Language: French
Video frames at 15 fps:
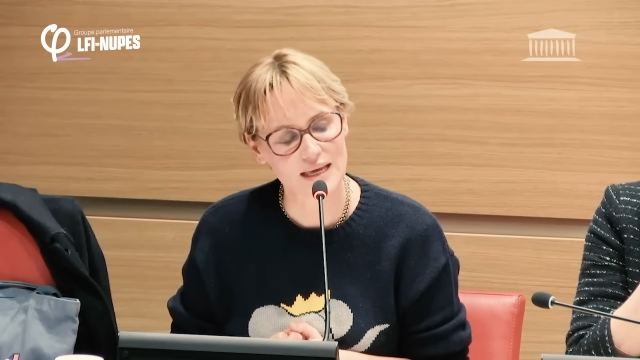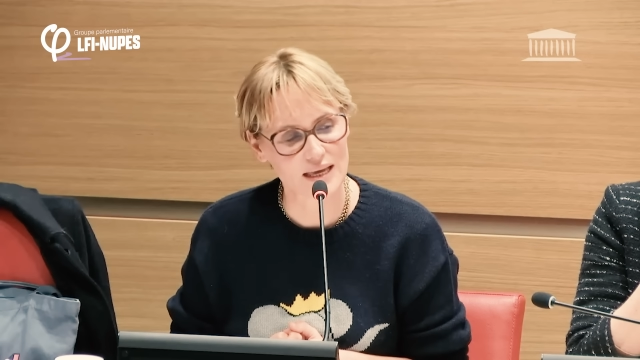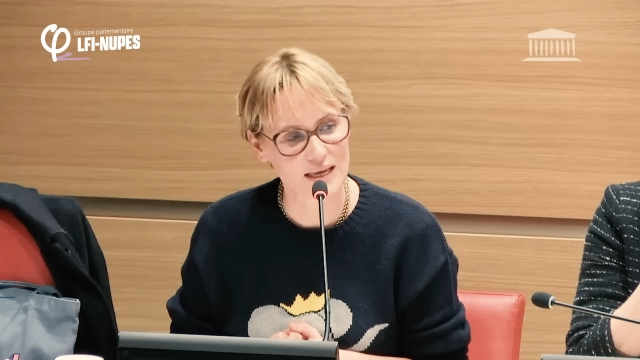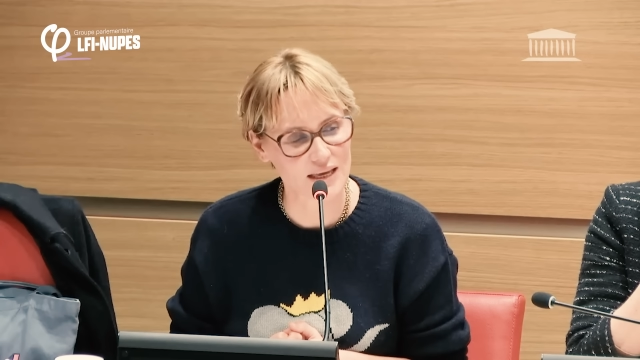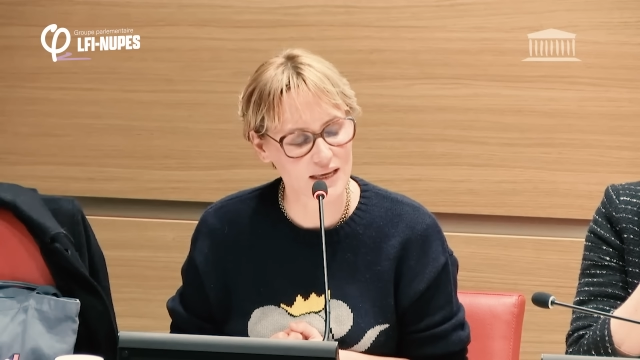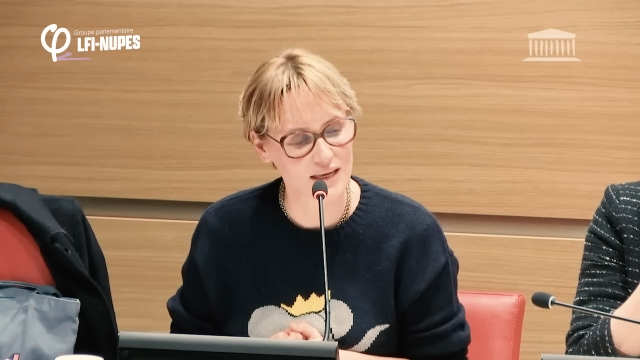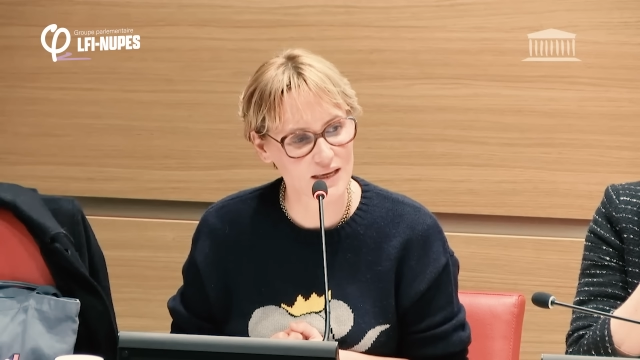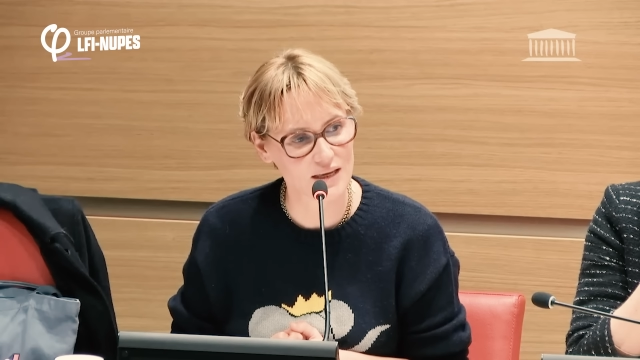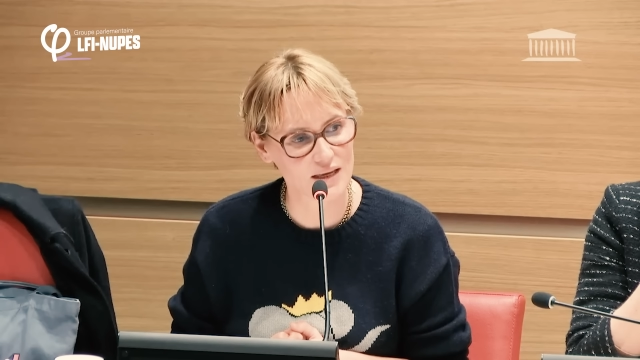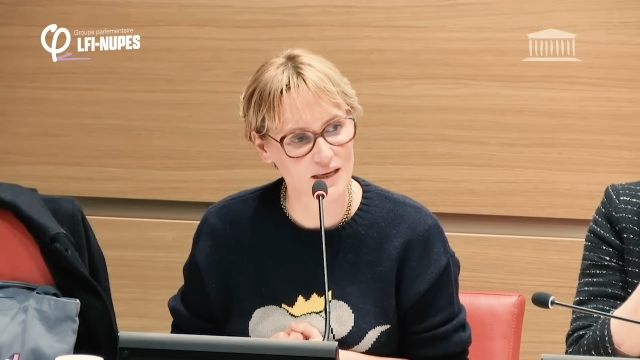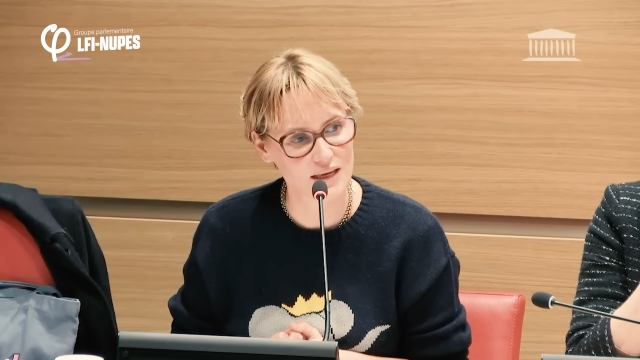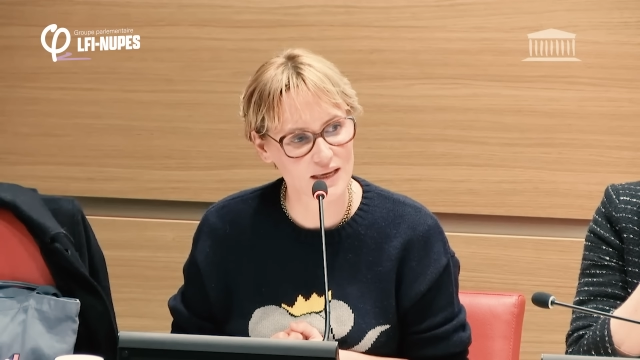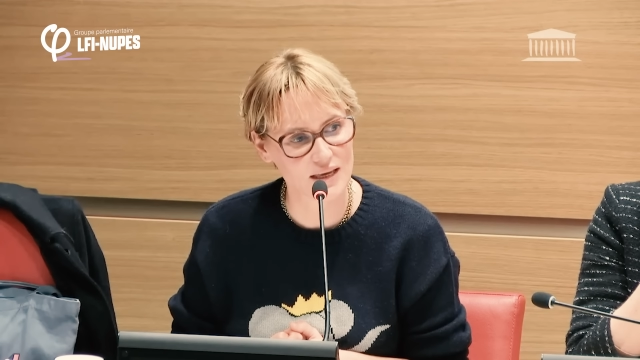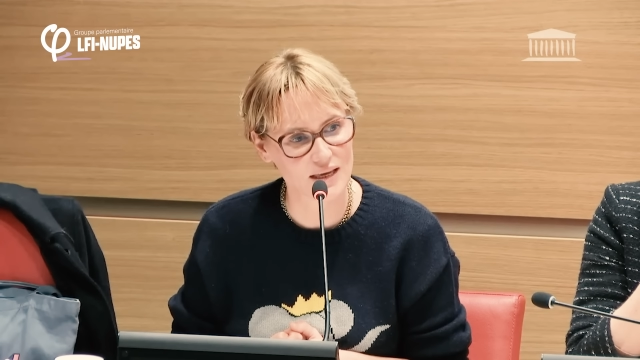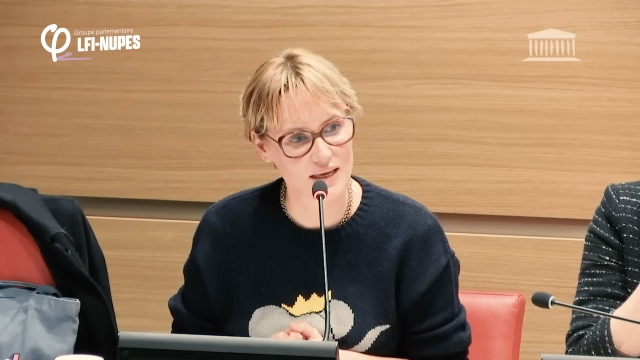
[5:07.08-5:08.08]
Et,
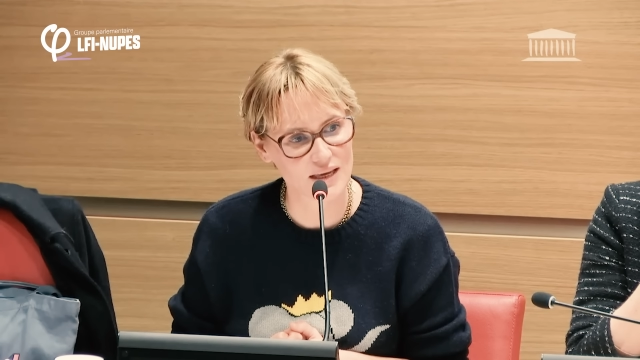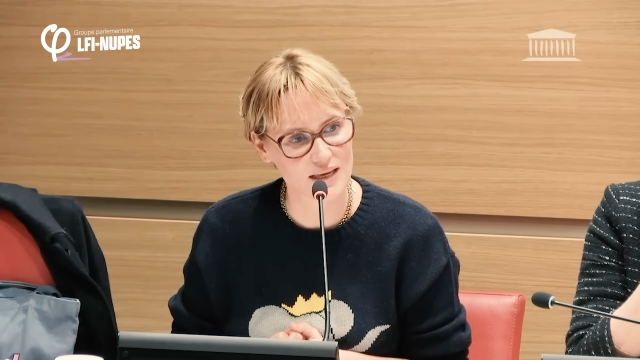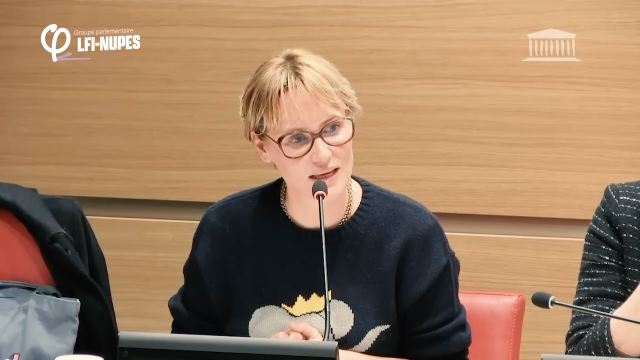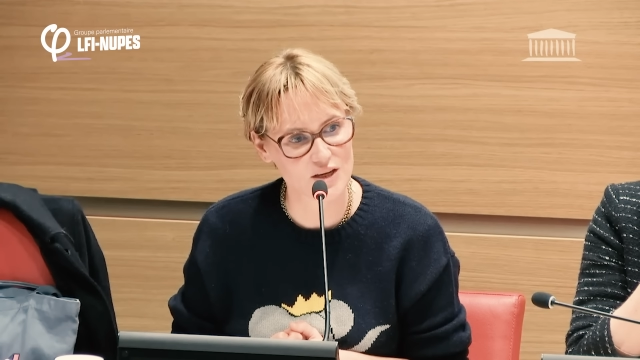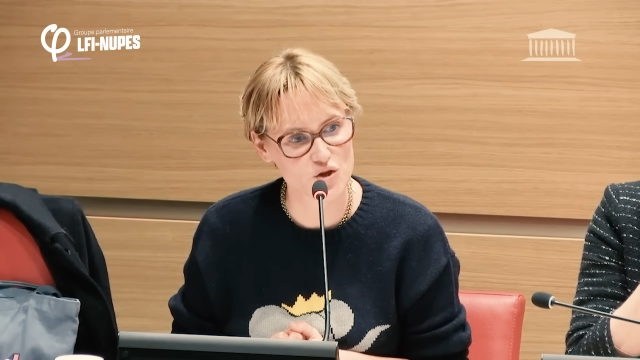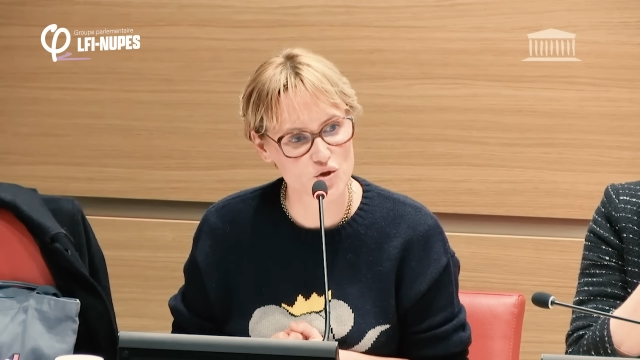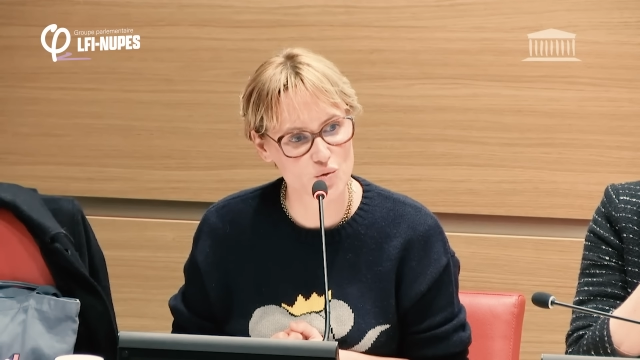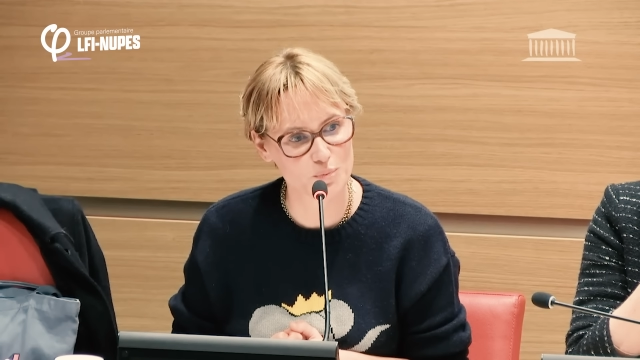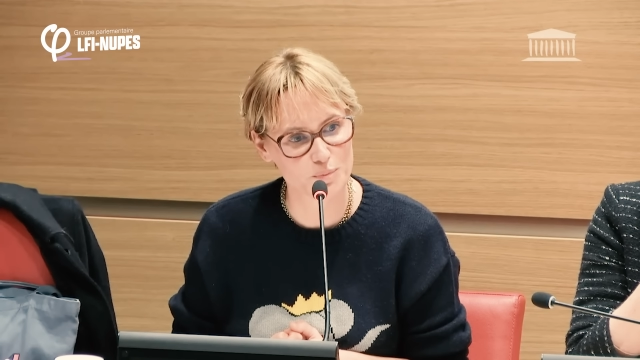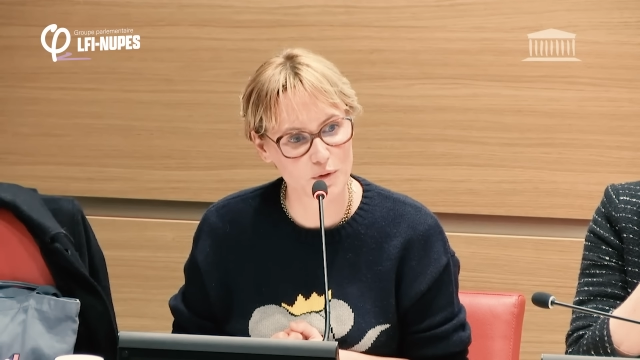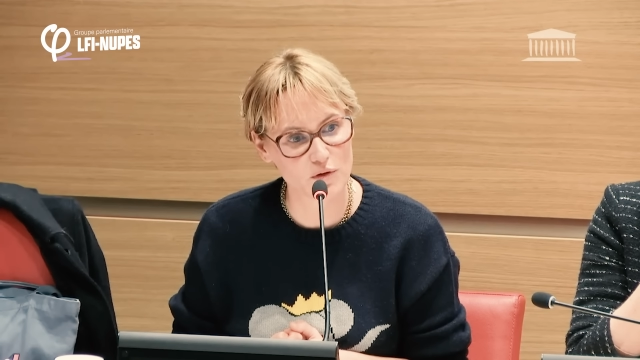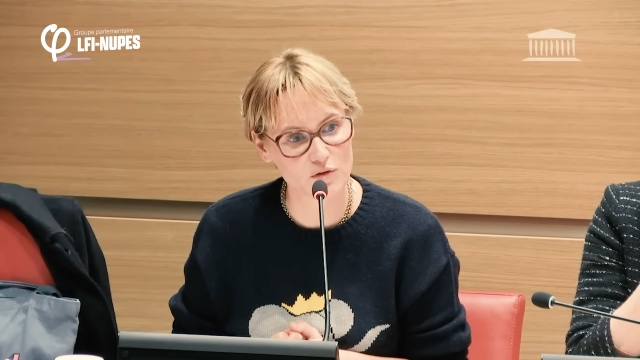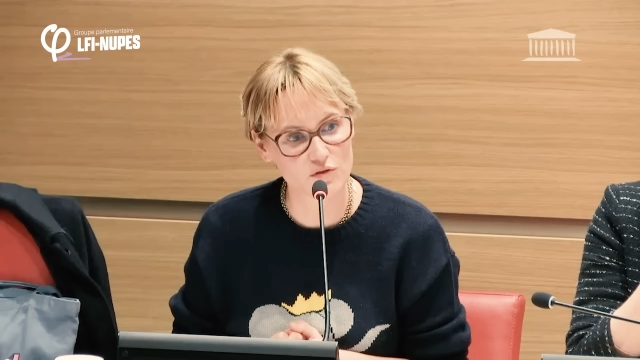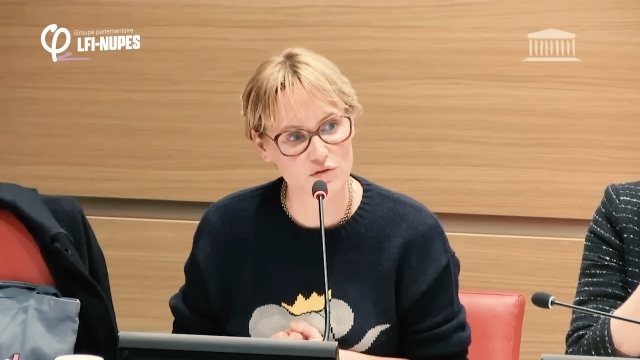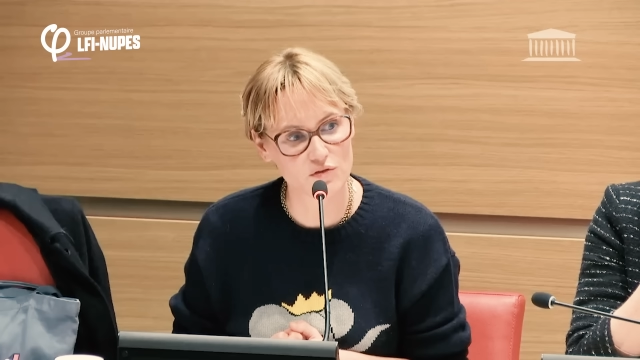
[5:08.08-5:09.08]
je
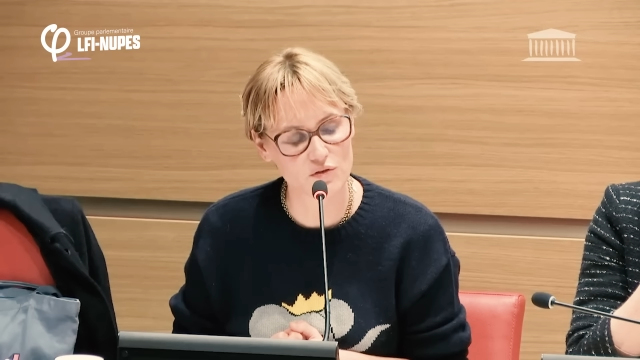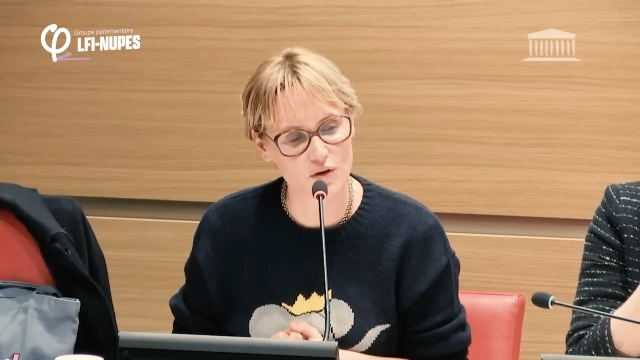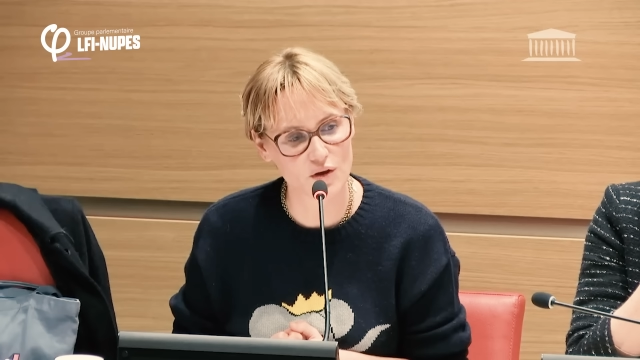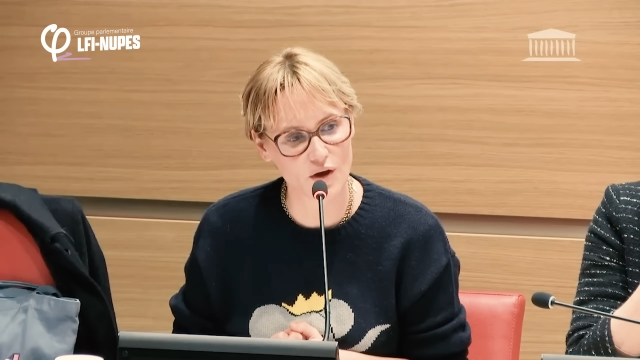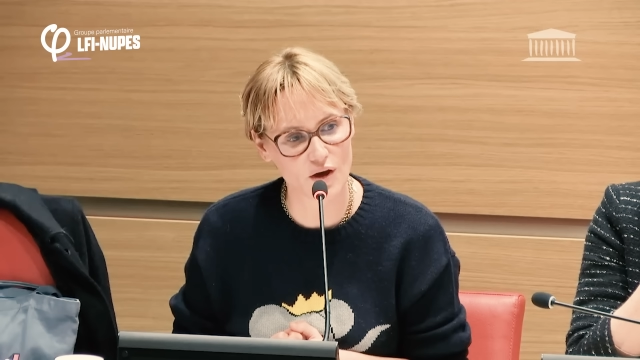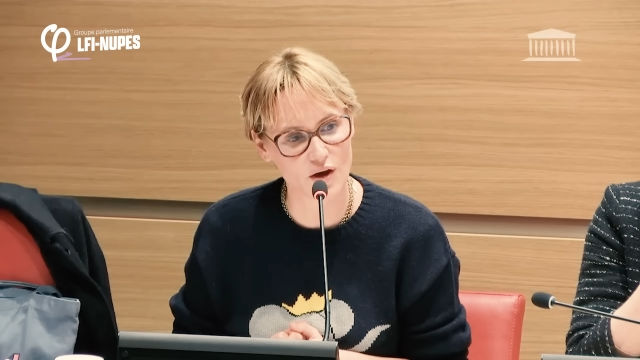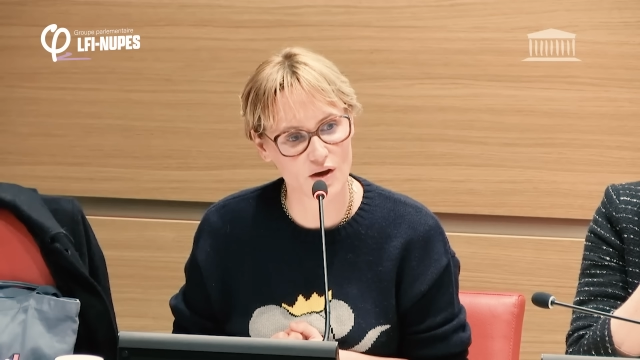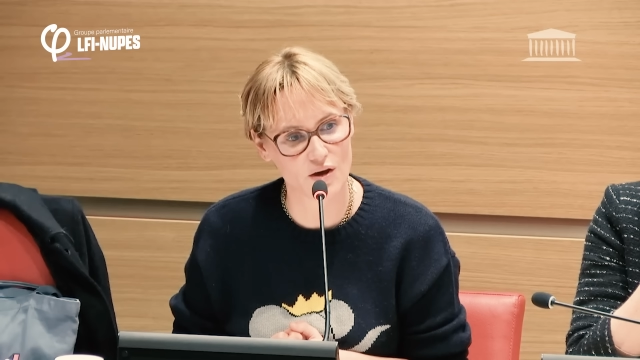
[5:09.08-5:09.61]
pense euh,